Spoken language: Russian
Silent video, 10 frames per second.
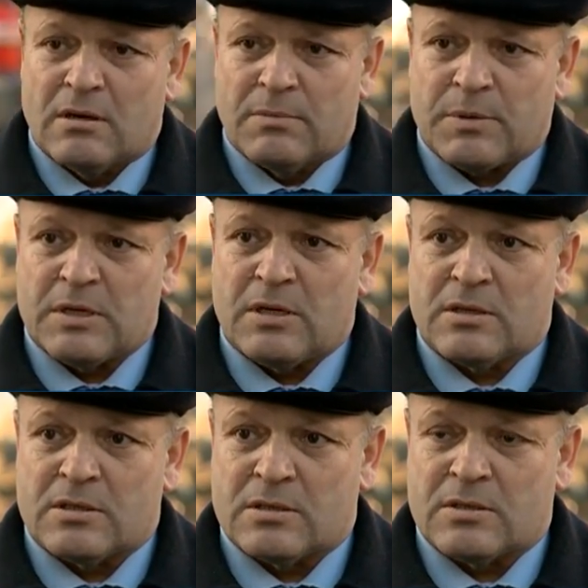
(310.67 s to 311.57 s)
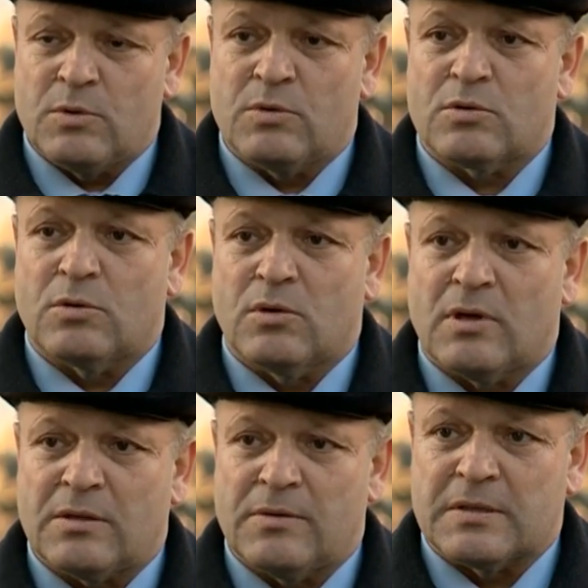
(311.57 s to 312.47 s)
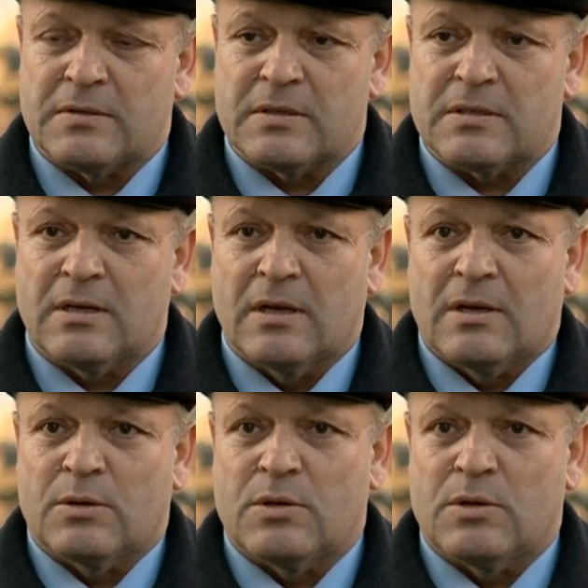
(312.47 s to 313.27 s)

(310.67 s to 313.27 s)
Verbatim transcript: э, про э, свою зону ответственности.